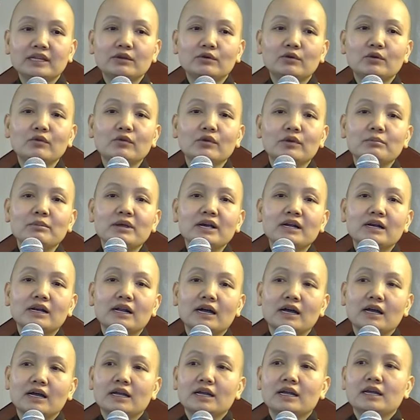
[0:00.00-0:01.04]
Thì quý vị biết
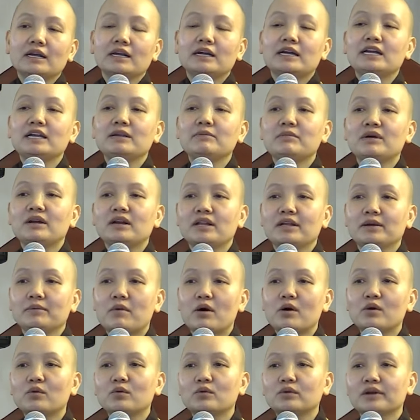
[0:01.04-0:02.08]
là khi mà lìa
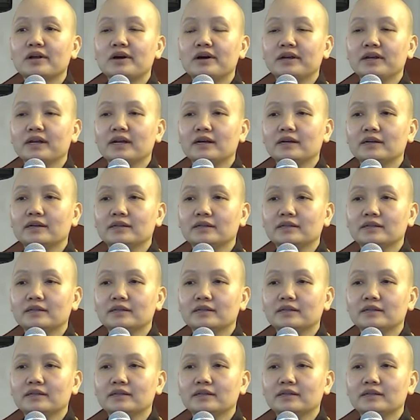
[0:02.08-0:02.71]
bỏ cuộc đời